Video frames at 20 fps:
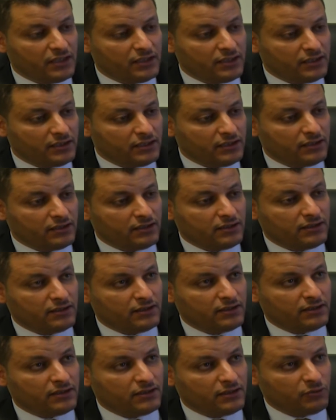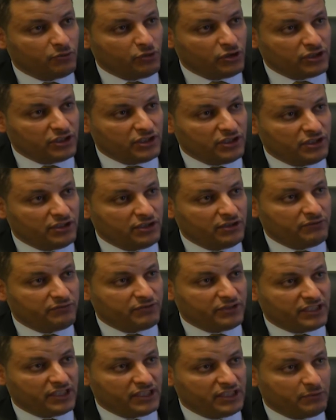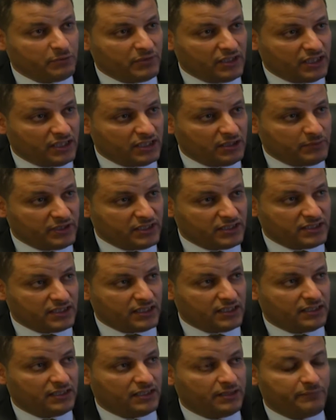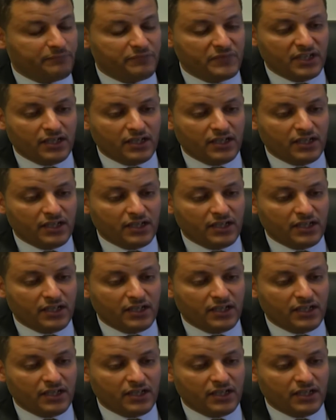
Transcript: للمواطنين في تقديم الخدمات الصحية